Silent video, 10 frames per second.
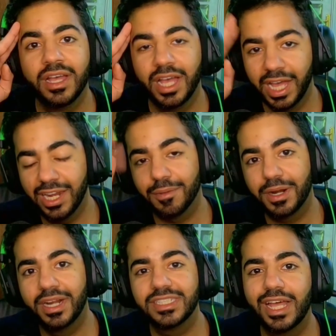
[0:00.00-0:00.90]
ايه الاخبار يا
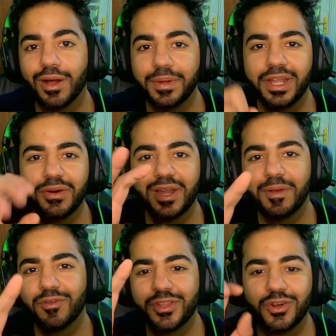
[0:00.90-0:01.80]
ناس حلو عاملين ايه وانا
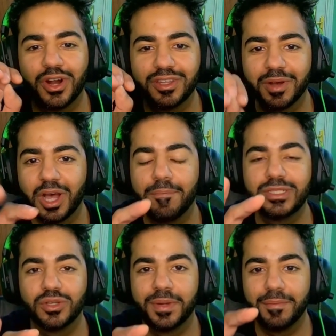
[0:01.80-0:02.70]
بيكم فيديو النهارده من قناه
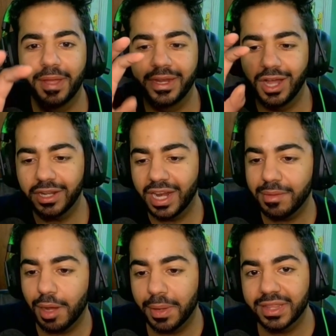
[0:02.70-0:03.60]
بيستو منبه النهارده هنلعب
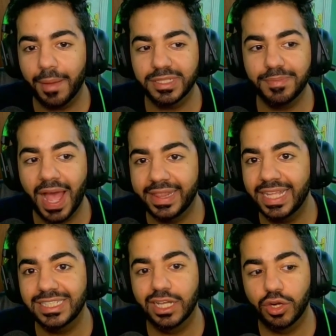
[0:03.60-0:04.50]
مع بعض لعبه اسمها
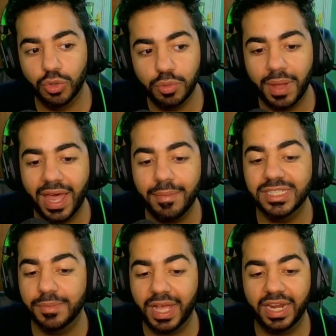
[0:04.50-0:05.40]
ديسك روم انا من
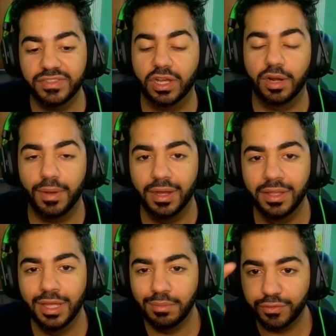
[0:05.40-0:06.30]
زمان كان نفسي اجربها
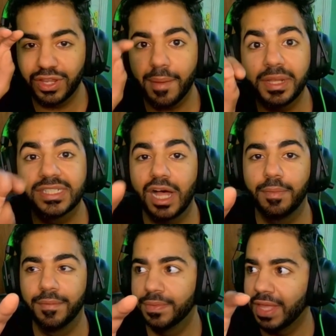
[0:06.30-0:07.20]
المفروض اللعبه دي صعبه
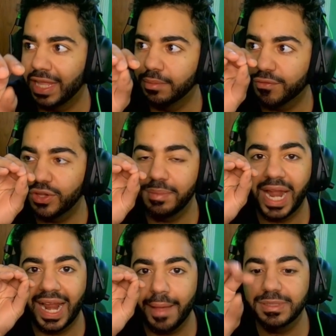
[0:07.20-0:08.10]
يعني دي المفروض من
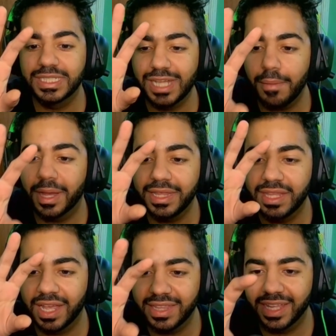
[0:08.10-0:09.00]
الالعاب الصعبه جدا
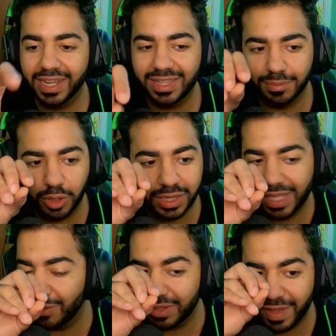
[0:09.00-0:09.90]
جدا جدا اللي ممكن تلاقيها
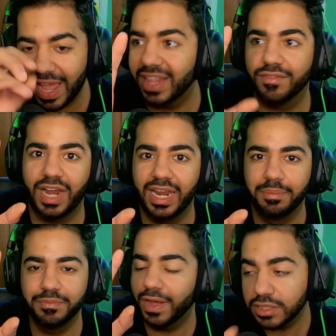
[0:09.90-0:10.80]
دلوقتي في اي حته في العالم
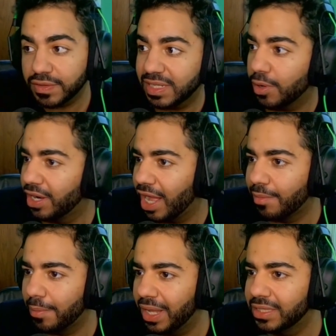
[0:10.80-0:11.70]
فهنشوفها صعبه ولا لا مع
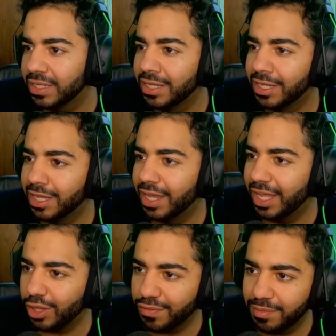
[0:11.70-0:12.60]
بعض آه
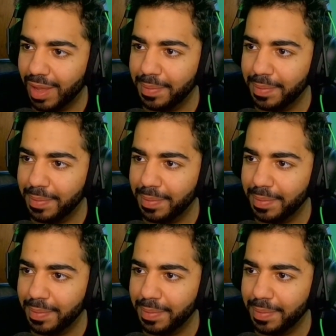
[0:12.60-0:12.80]
انتوا عارفين بحب